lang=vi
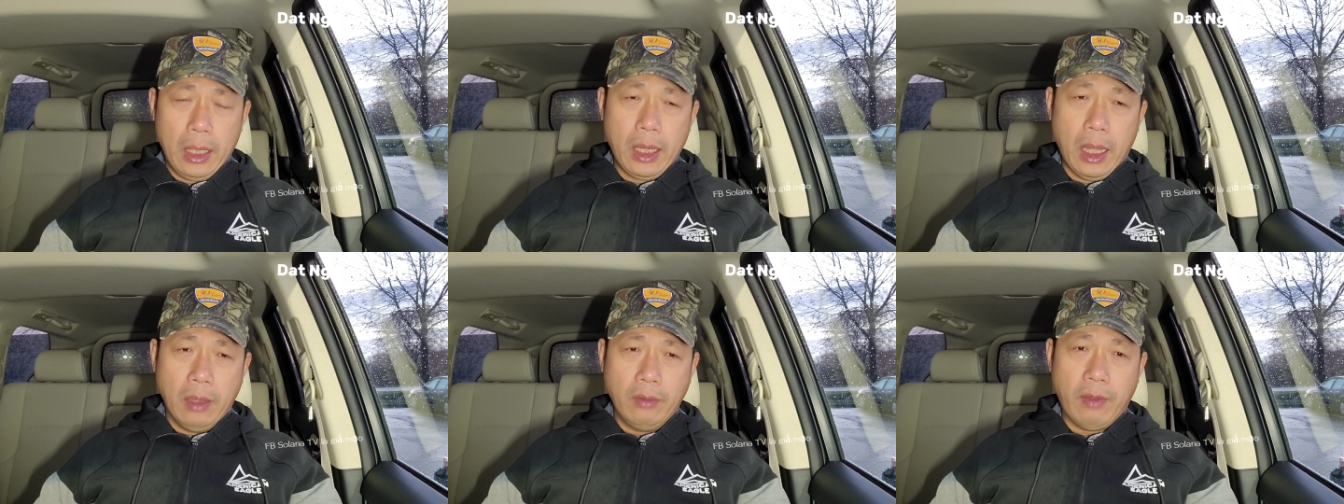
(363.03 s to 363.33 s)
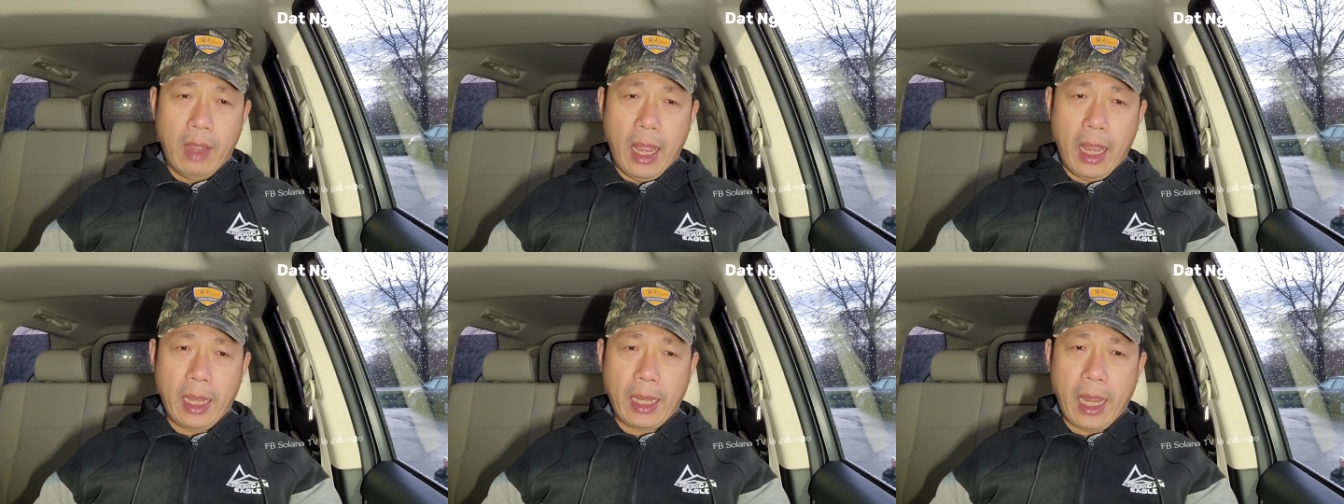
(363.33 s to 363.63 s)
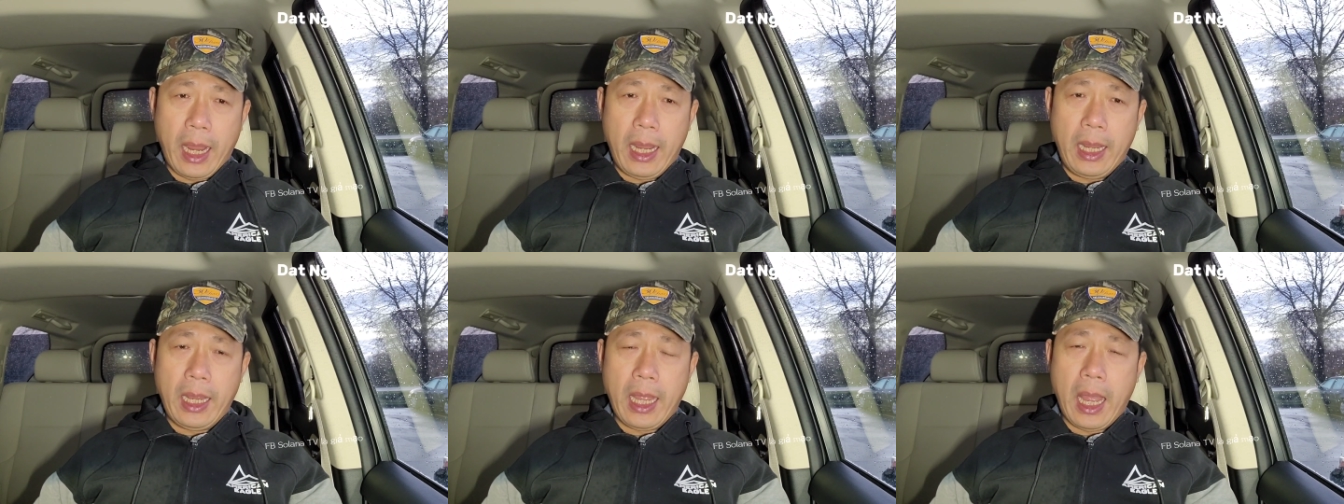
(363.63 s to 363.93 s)
nói về
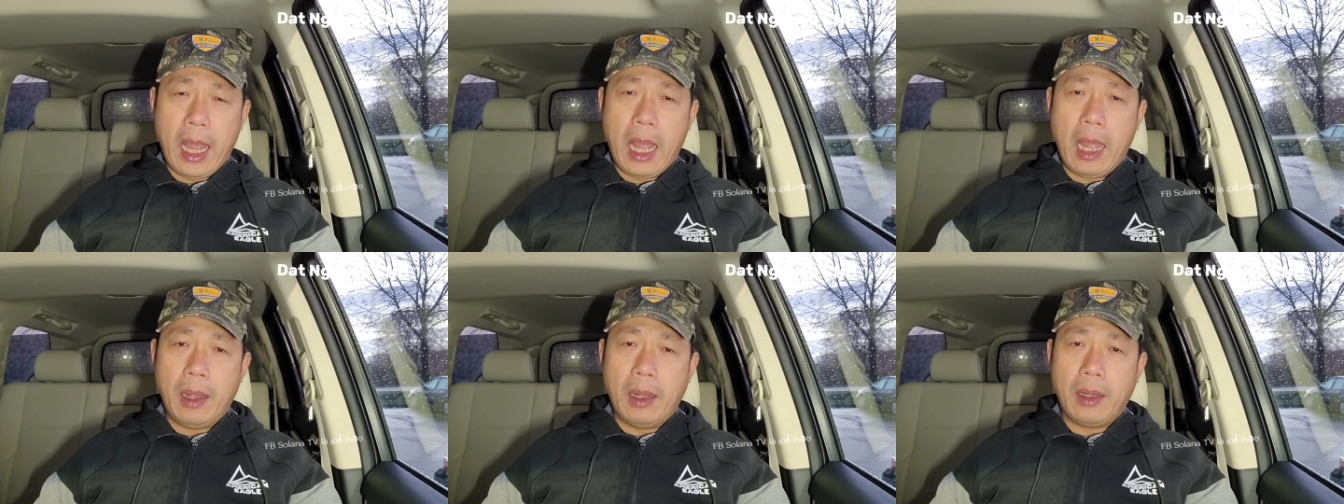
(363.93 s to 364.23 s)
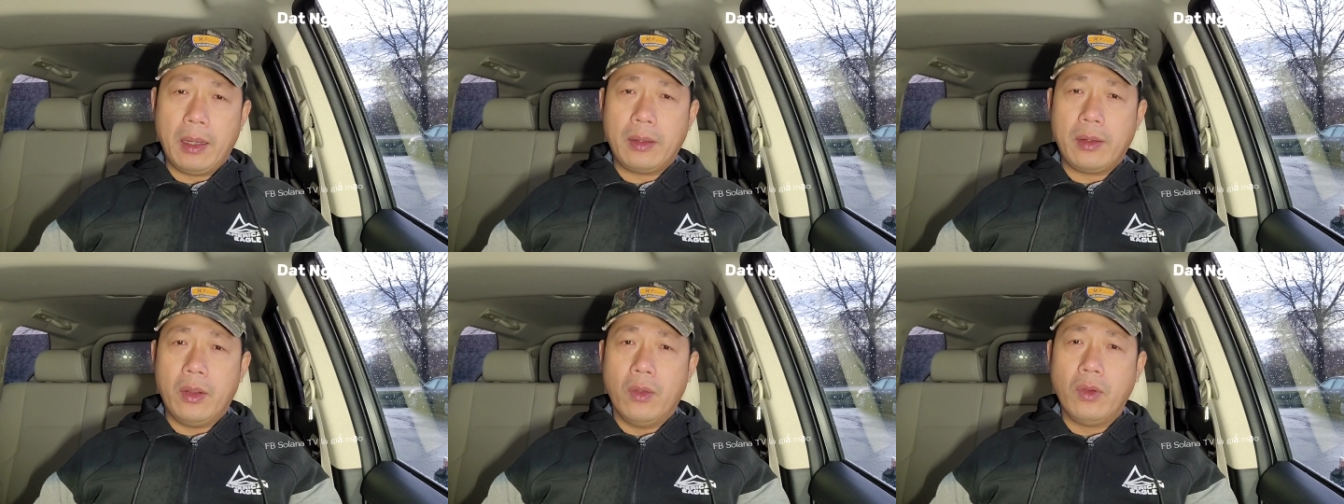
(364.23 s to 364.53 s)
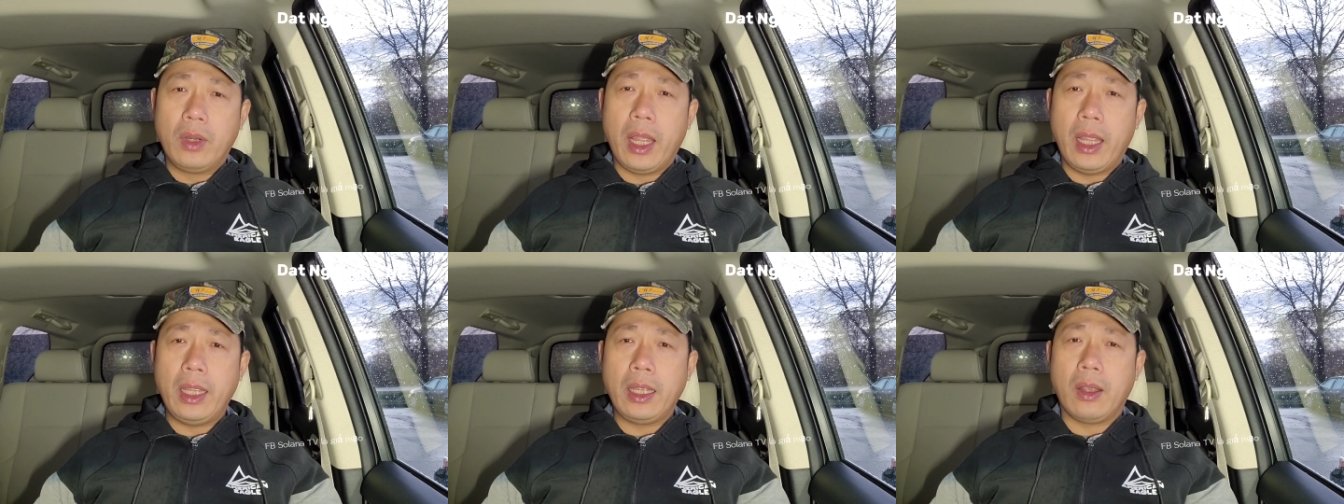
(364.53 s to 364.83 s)
cái uh,
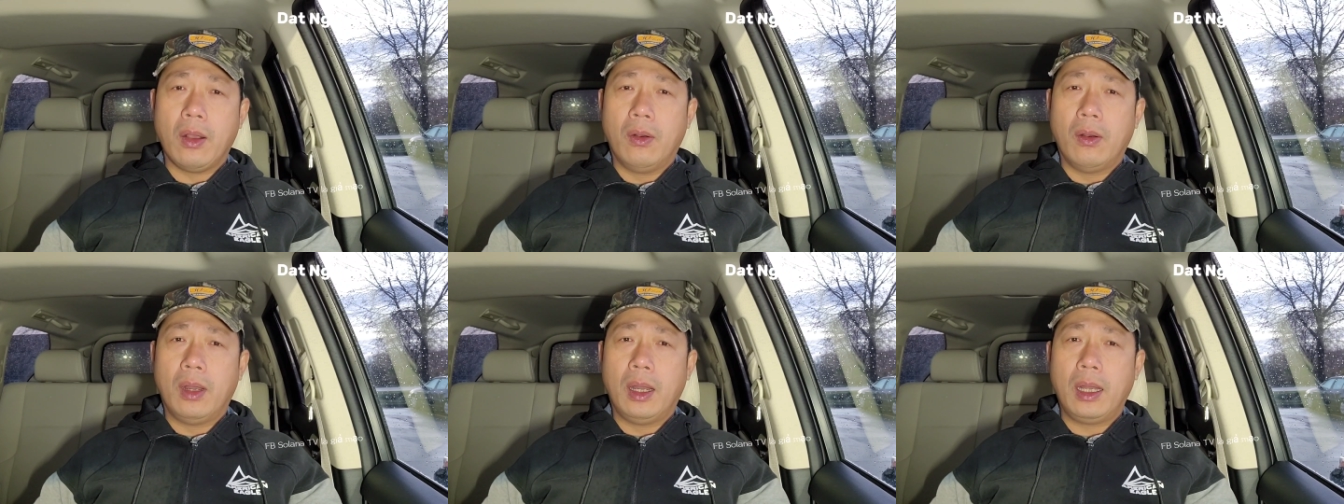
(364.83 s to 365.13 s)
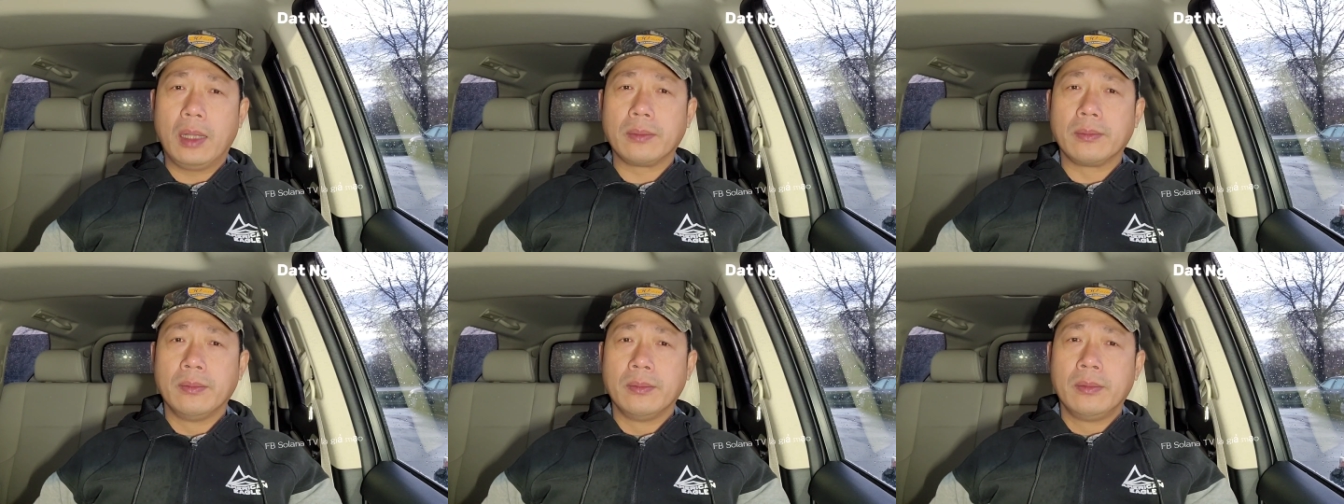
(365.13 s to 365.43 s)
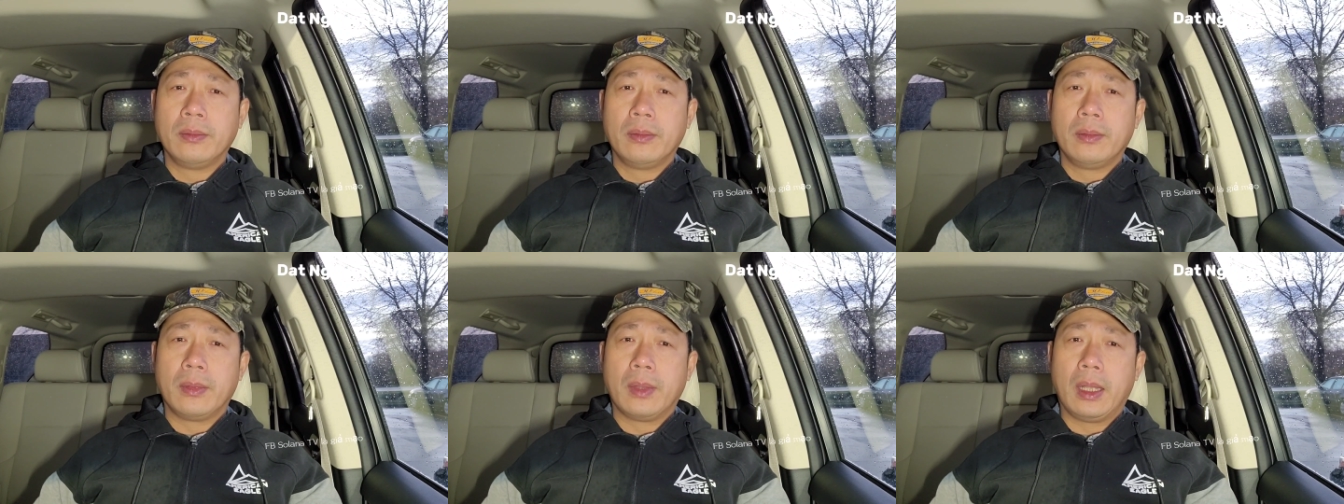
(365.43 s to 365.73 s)
vũ khí của
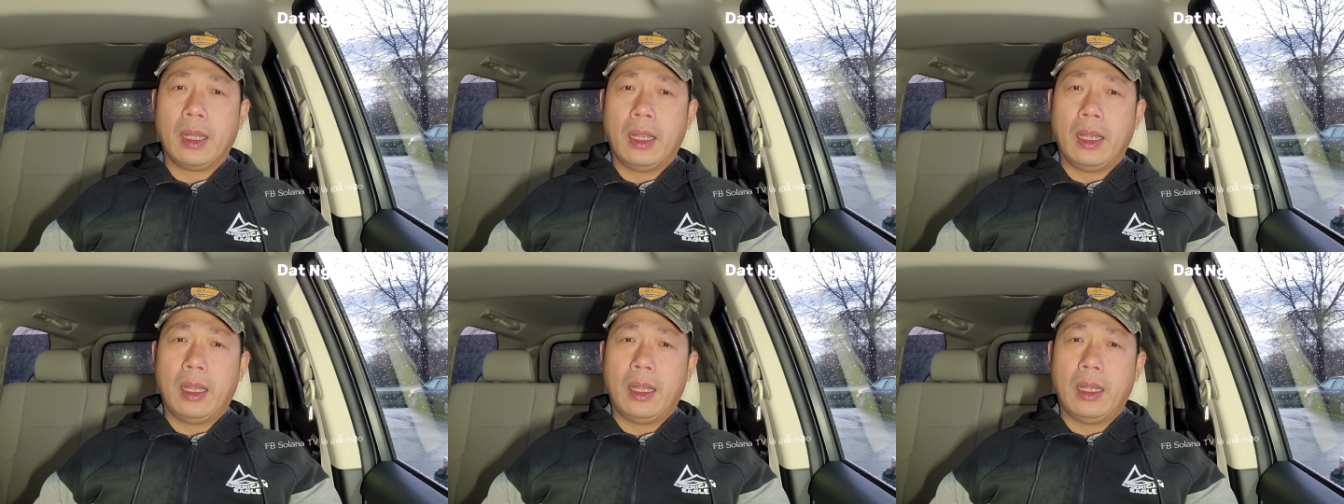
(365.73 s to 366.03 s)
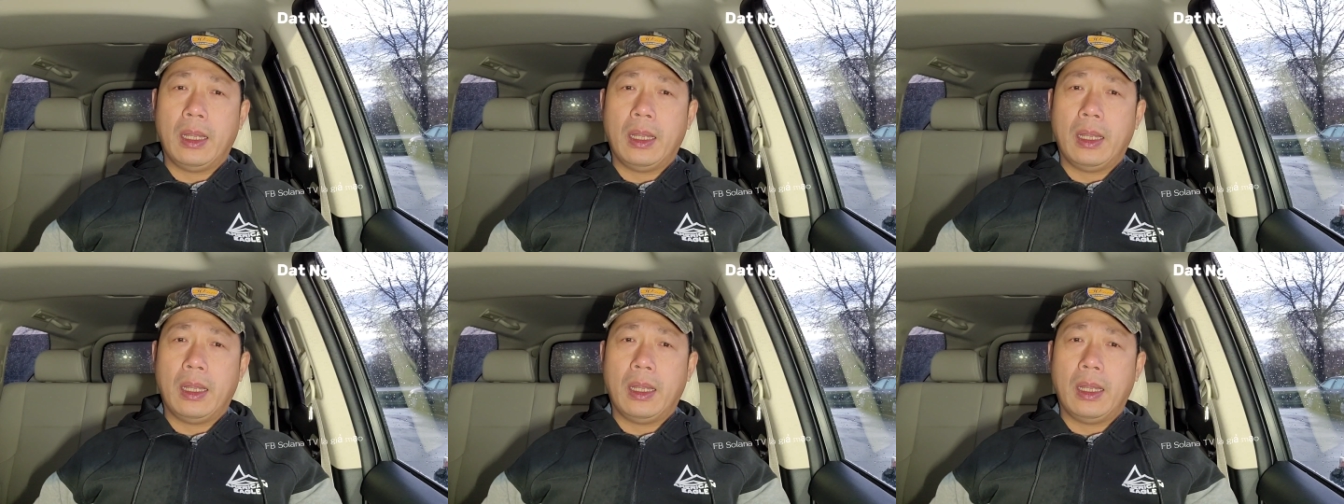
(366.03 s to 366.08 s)
uh,